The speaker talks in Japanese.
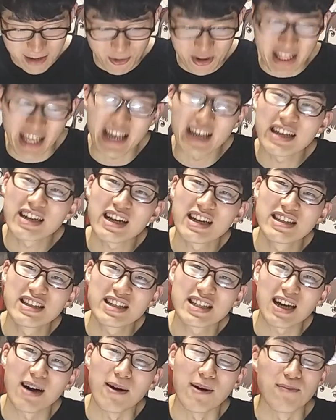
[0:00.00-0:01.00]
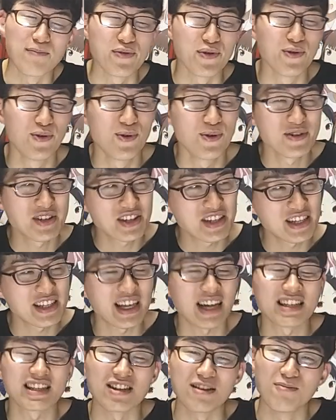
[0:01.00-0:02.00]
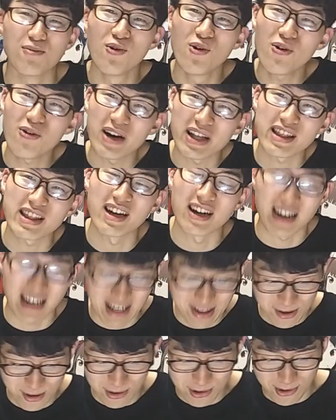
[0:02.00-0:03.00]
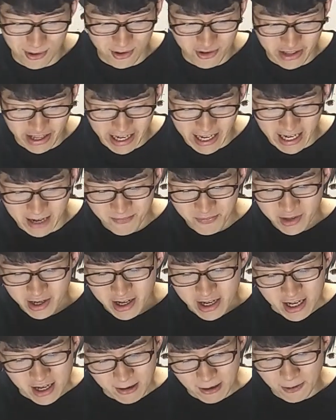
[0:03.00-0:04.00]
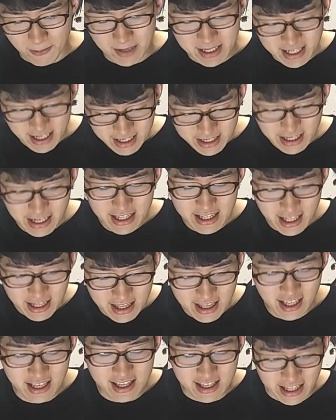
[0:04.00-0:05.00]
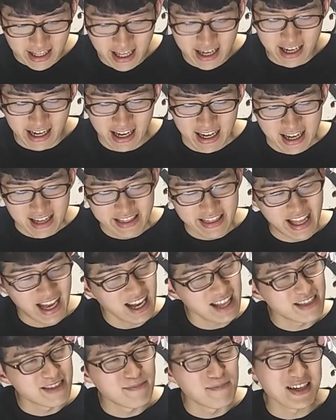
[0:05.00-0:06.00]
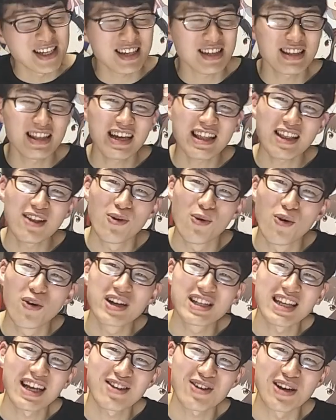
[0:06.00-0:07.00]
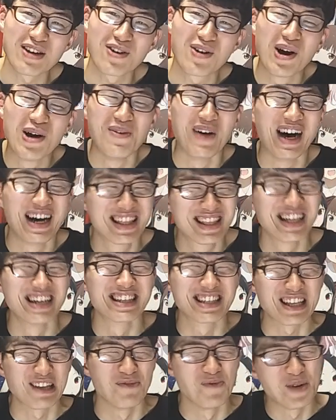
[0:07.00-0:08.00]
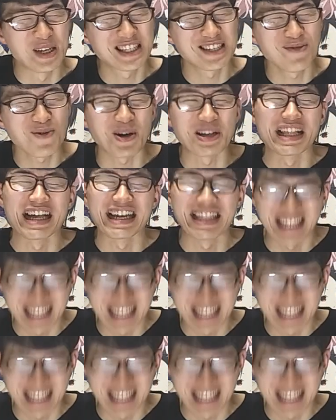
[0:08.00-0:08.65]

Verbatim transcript: も体感時間も秒過ぎて汗でもう終わったんかいということで、めちゃくちゃ泣いたったんですね。なんか、ない、めちゃくちゃ泣いたの大げさとかいう声もあったんですけど、めっちゃ僕は泣い